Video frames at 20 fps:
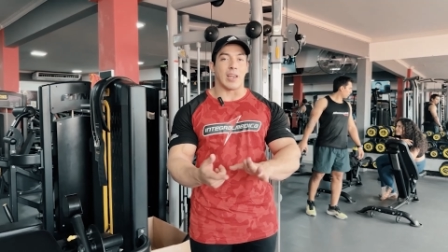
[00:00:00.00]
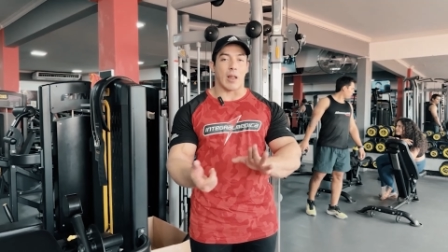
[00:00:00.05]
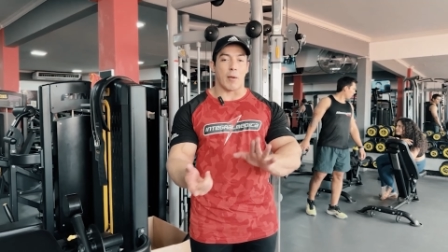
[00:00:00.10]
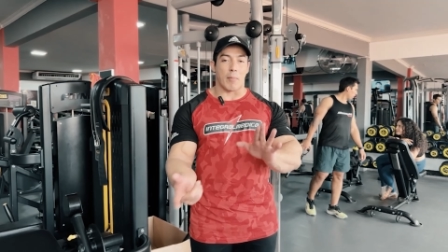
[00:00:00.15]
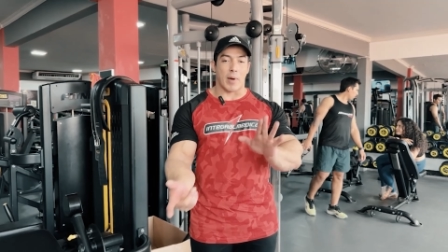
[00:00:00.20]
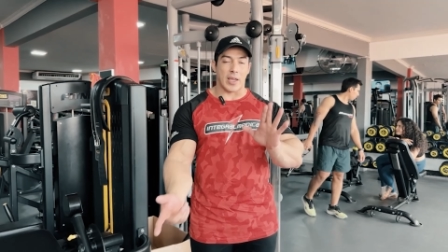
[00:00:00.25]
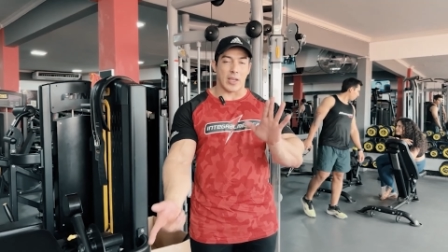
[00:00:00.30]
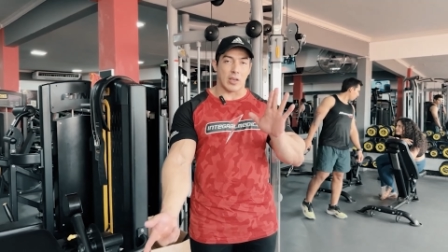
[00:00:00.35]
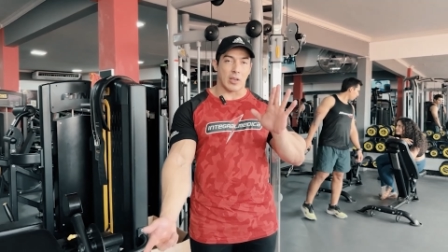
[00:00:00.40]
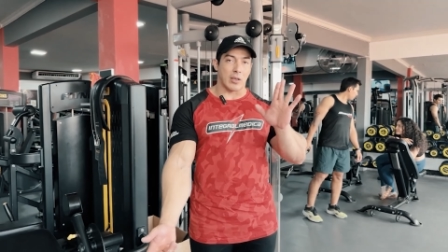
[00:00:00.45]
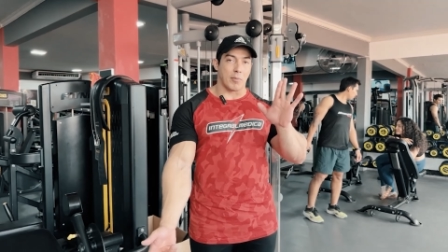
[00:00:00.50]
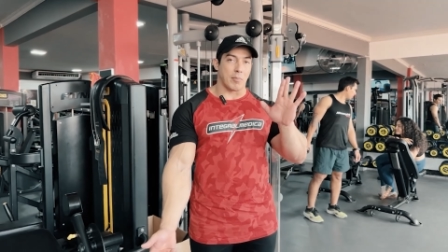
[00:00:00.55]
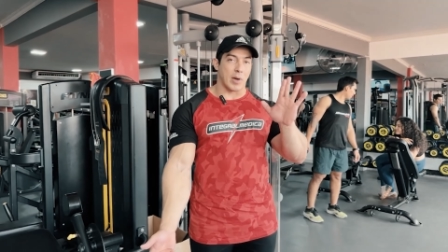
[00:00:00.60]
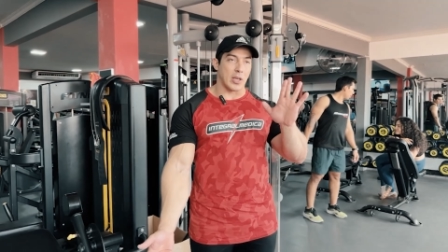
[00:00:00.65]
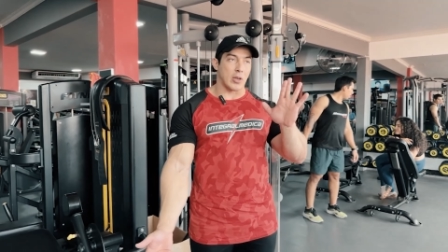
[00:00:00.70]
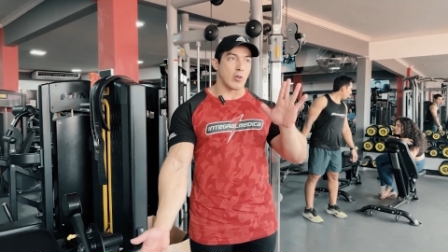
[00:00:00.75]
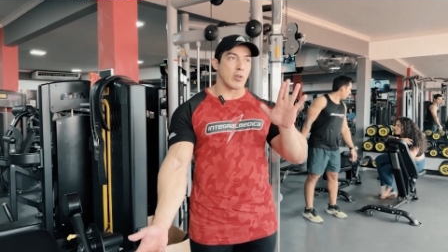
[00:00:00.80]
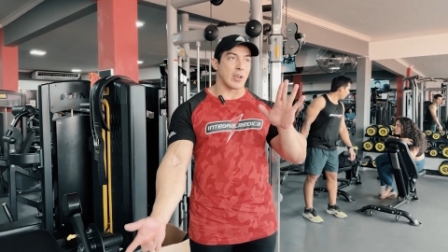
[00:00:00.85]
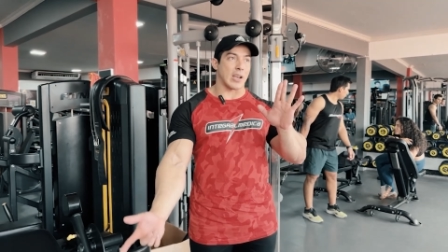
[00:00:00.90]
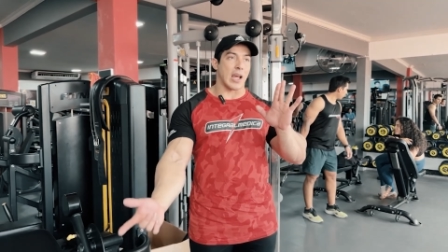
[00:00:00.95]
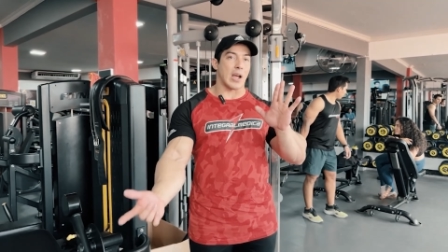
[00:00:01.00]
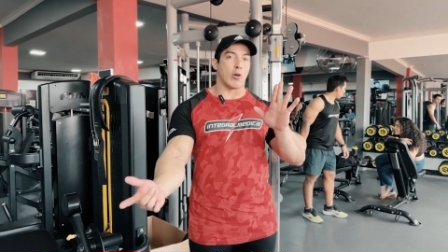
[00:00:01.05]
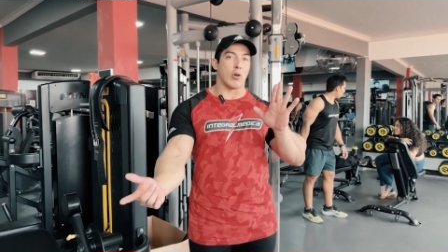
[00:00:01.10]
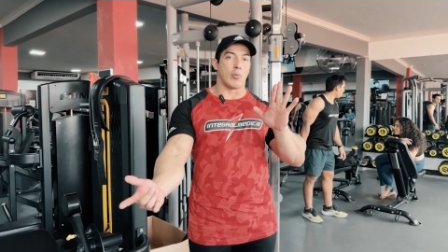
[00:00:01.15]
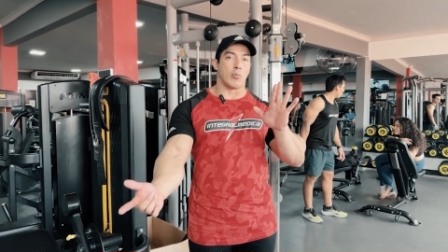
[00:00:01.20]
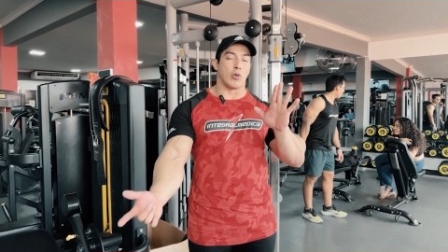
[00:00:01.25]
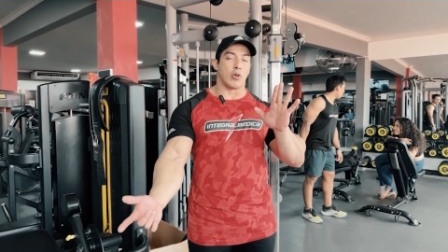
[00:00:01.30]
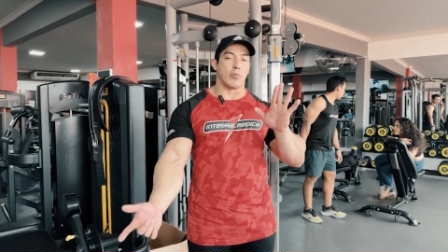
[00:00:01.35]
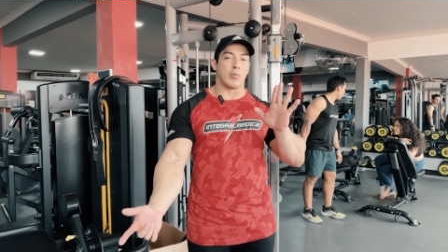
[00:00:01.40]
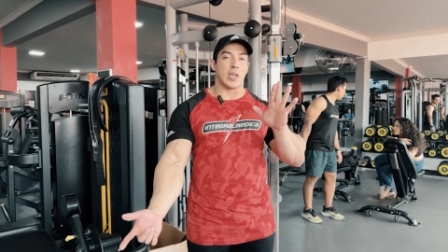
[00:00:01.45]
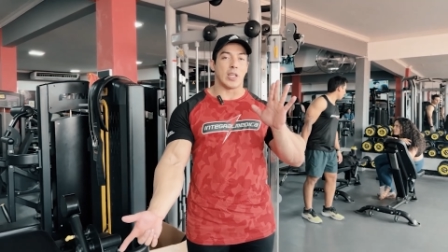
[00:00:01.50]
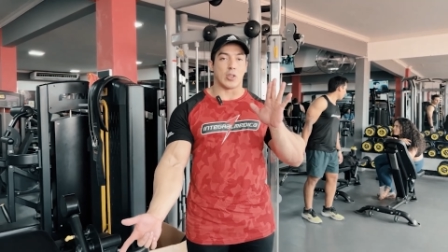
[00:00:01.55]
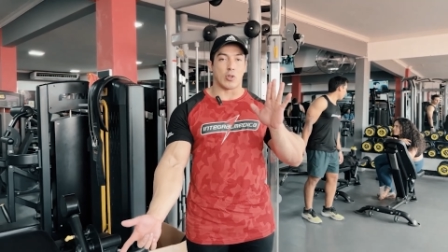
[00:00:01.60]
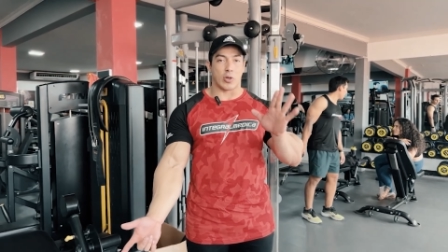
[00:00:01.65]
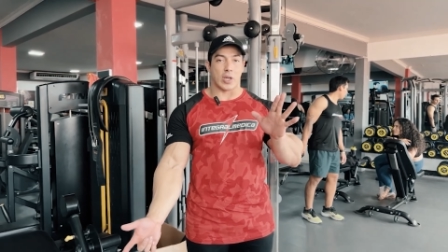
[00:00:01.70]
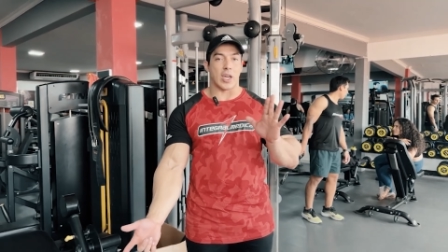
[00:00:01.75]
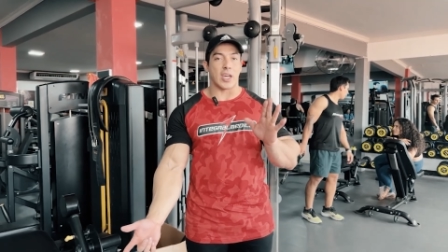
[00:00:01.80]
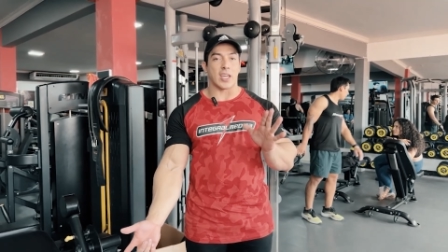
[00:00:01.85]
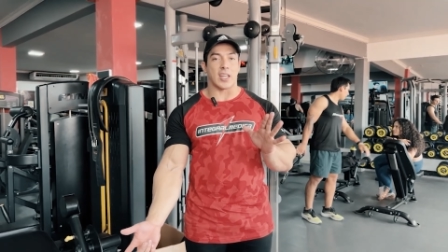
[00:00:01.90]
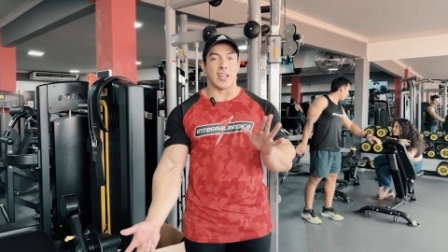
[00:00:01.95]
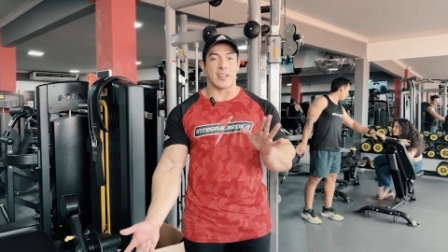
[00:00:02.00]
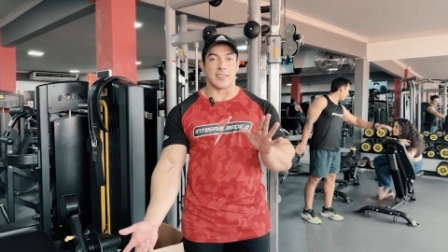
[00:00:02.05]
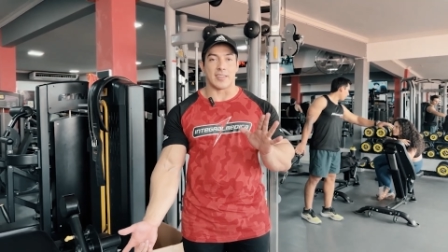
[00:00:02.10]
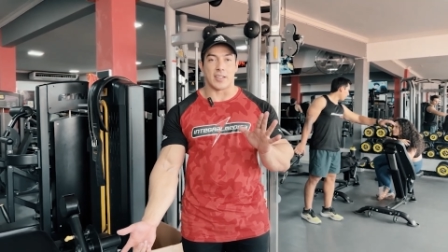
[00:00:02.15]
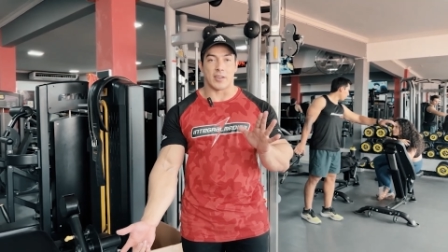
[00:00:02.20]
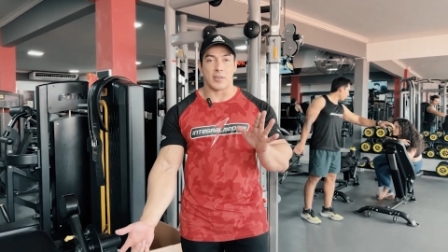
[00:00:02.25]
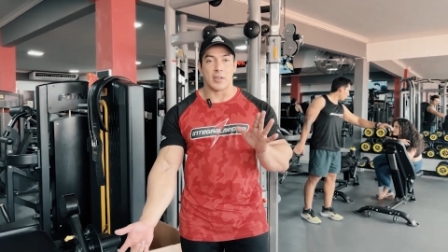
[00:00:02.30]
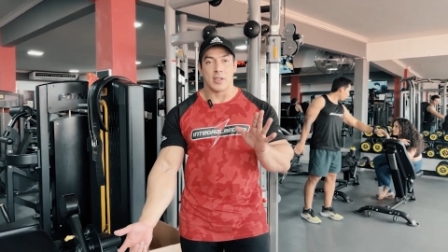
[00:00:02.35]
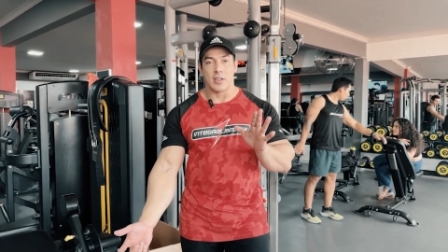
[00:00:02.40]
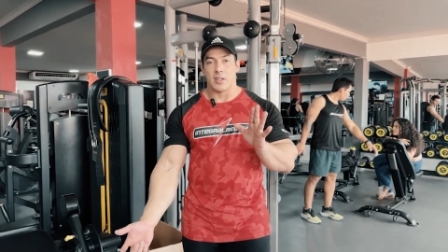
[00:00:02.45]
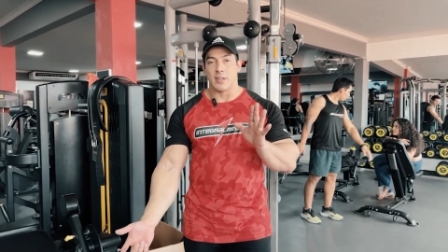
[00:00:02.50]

en la mayor rango de movimiento. ¿Qué quiere decir?